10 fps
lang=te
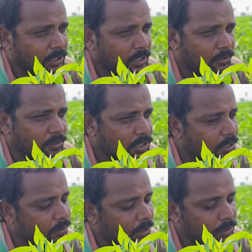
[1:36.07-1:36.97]
అసలు
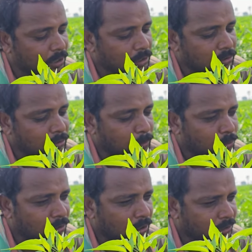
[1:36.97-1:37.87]
వ్యవసాయం అంటే తెలియదు
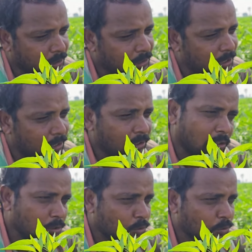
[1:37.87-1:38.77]
పూర్తిగా తెలియదు అంటే
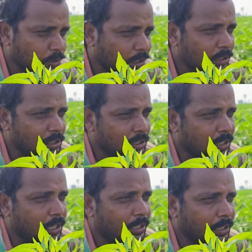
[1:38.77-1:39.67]
తెలుసు ఏం
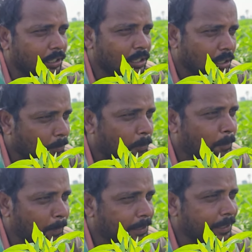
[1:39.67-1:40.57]
తెలుసాయా అంటే
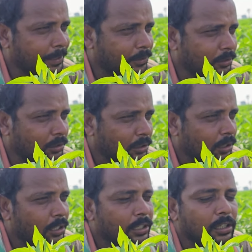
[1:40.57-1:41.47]
మా పైరేయటం
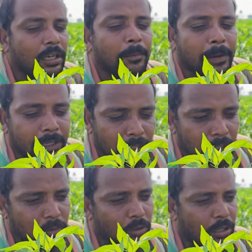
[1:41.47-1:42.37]
ఏదన్నా పైన
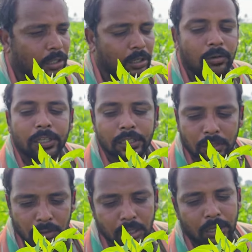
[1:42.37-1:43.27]

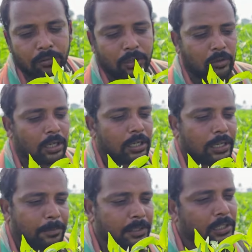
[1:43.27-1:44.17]
ఏదన్నా ఒక రోగం
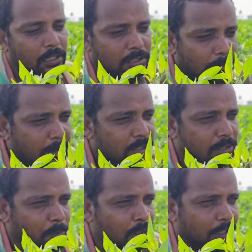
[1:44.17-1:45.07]
కనపడితే దానికి
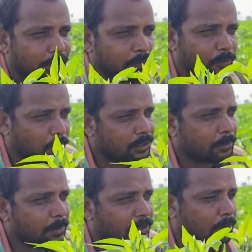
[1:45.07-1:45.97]
సంబంధించిన మందు వేయటం
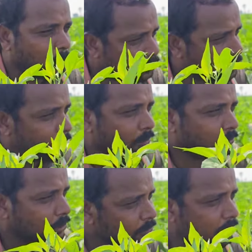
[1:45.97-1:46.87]
వర్షం పడితే మందు
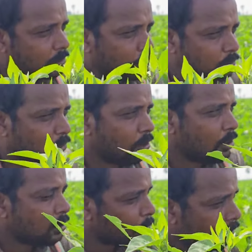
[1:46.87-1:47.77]
చల్లటం ఇవే తెలుసు
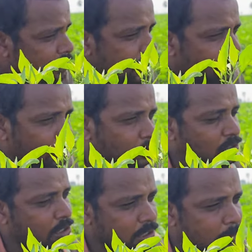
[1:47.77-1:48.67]
వ్యవసాయం అనేది
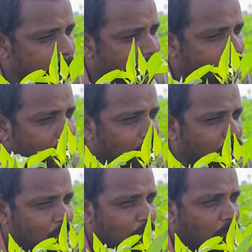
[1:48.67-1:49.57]
ఒక సిస్టమ్
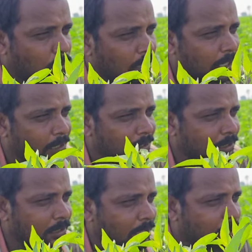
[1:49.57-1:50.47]
ప్రకారం ఉండాలి
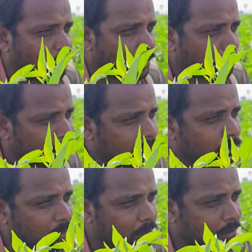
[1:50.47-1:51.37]
దానికి ఒక
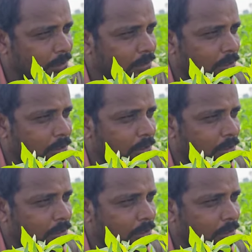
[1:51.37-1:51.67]
పద్ధతి ఉంటుంది